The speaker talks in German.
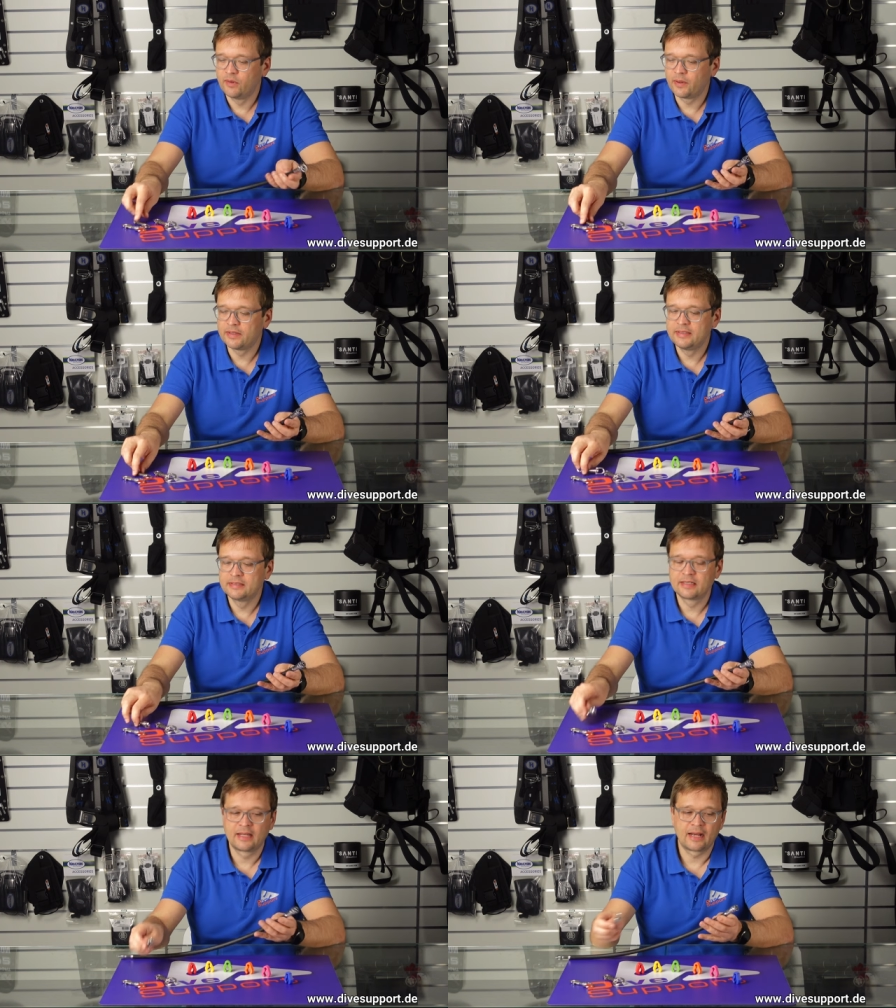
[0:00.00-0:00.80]
wie man
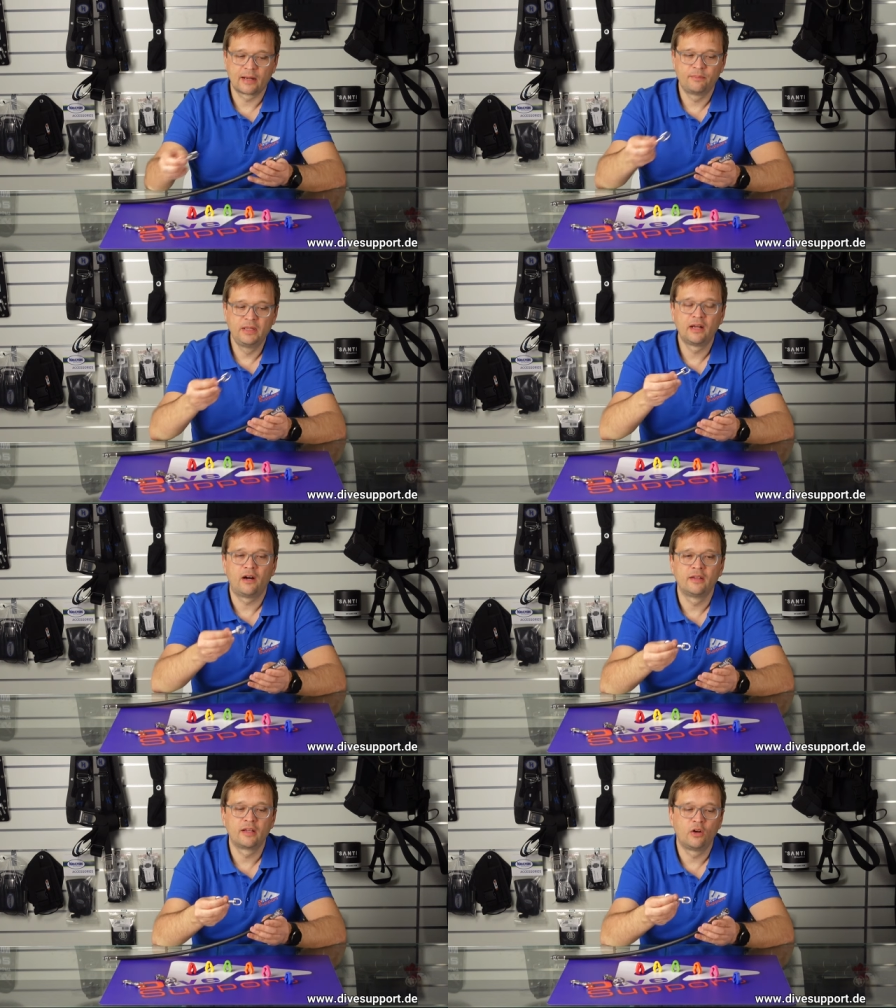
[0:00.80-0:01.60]
diesen
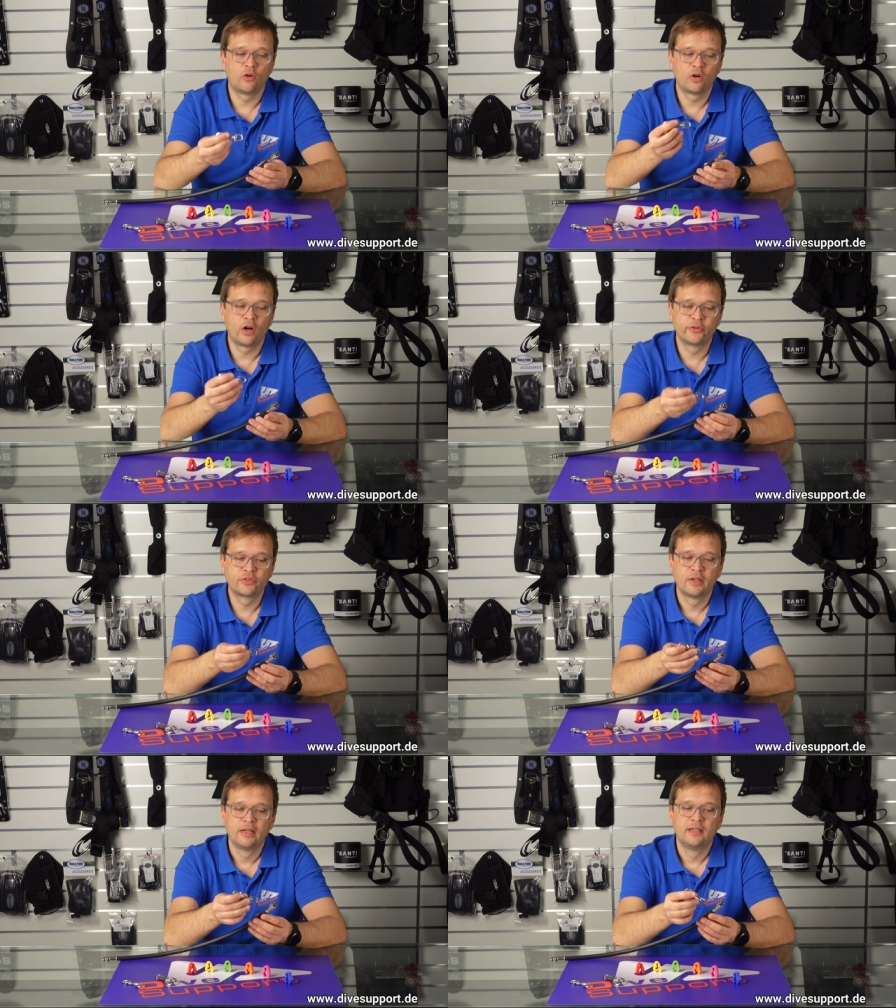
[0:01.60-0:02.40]
Karabiner an der
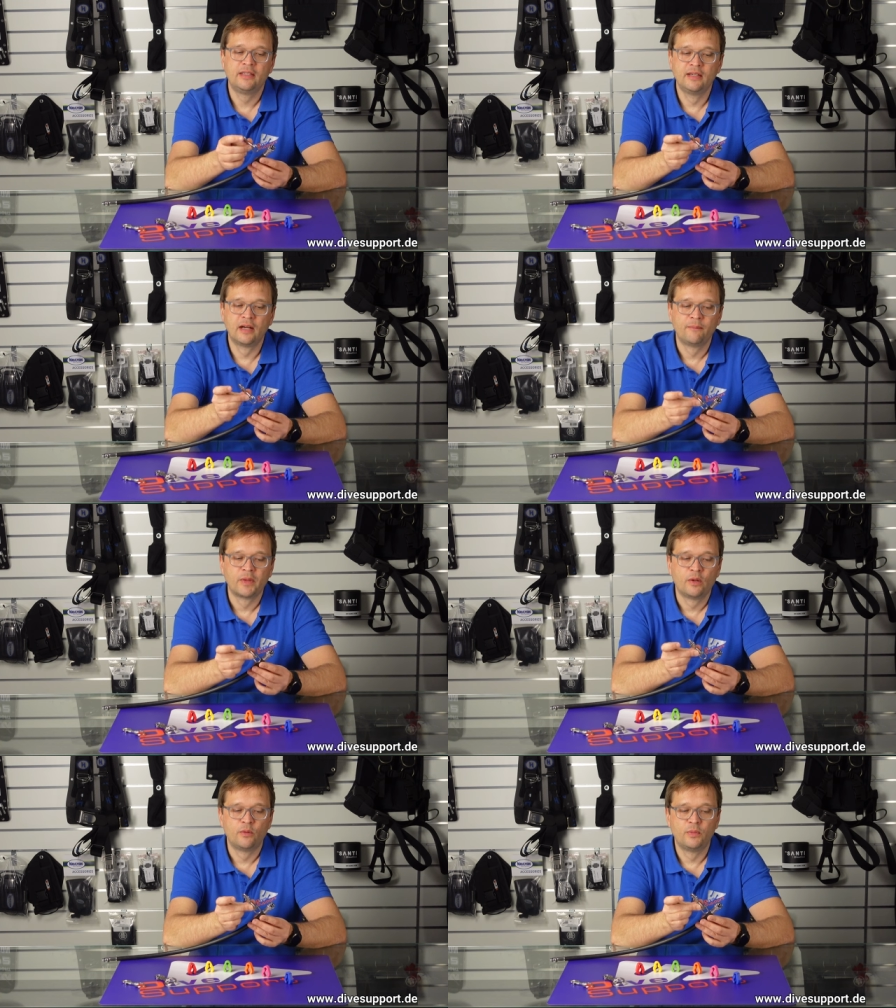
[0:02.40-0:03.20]
Longhouse hier
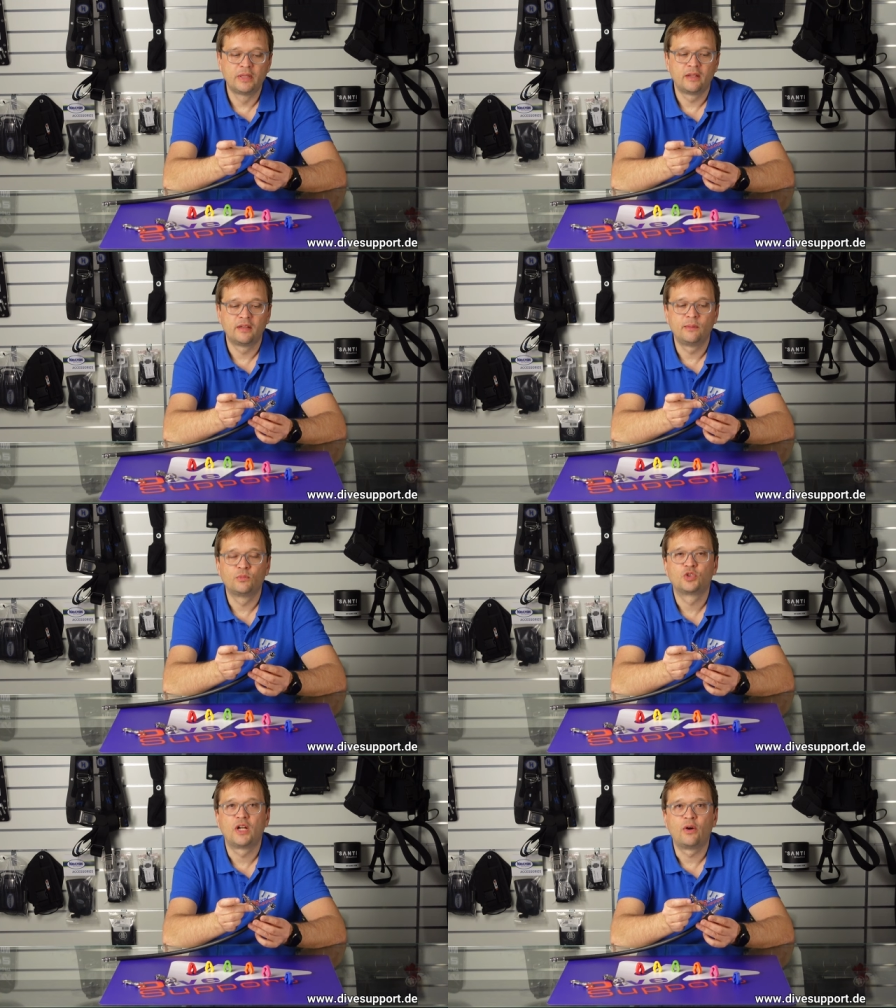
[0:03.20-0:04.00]
mit
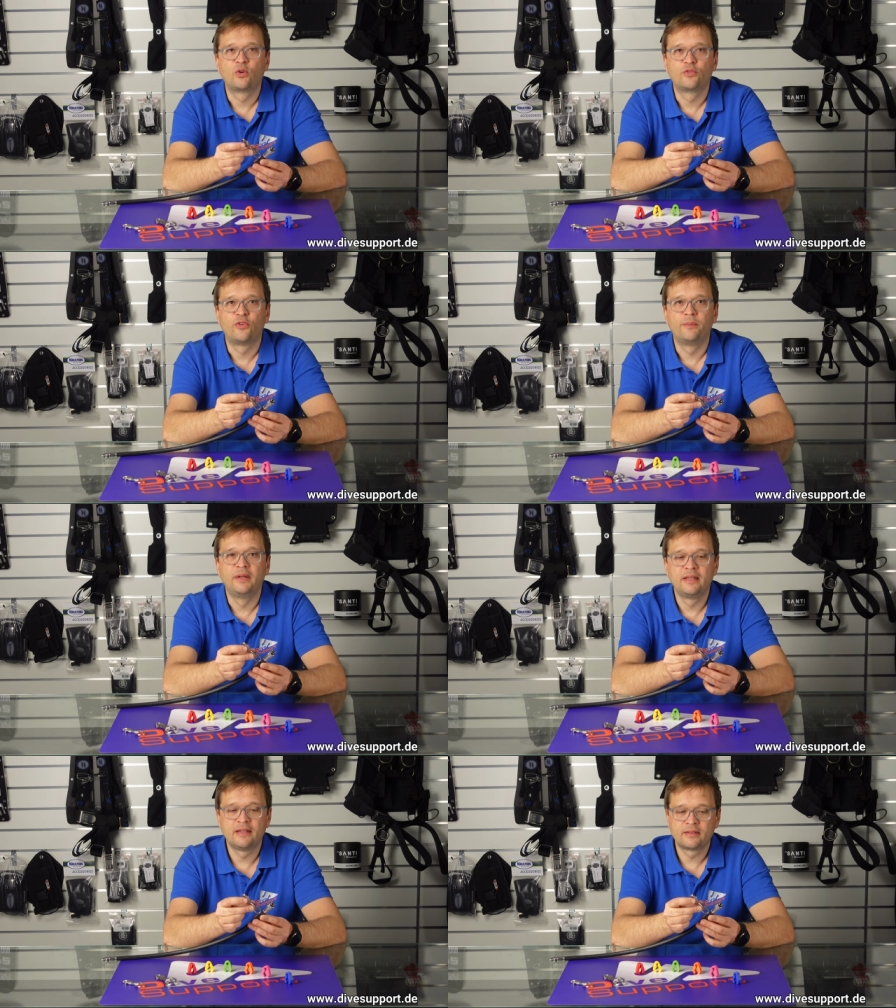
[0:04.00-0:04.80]
dem Schlauch
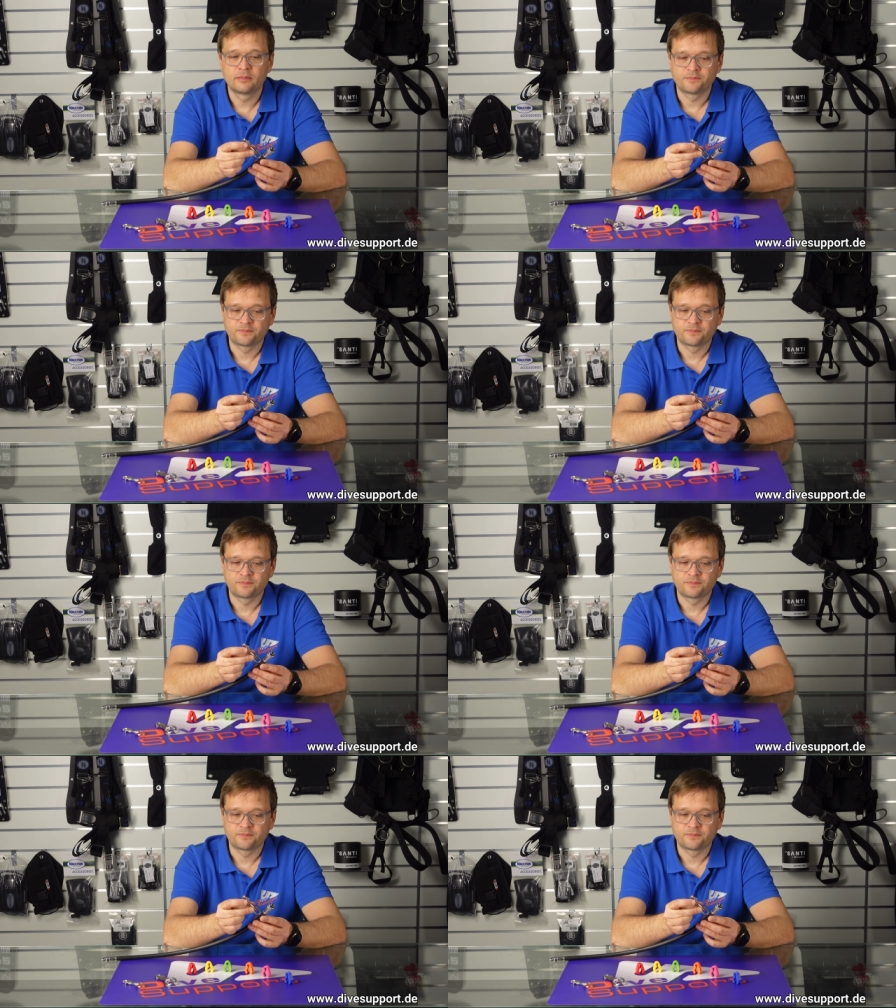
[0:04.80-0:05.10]
verbindet.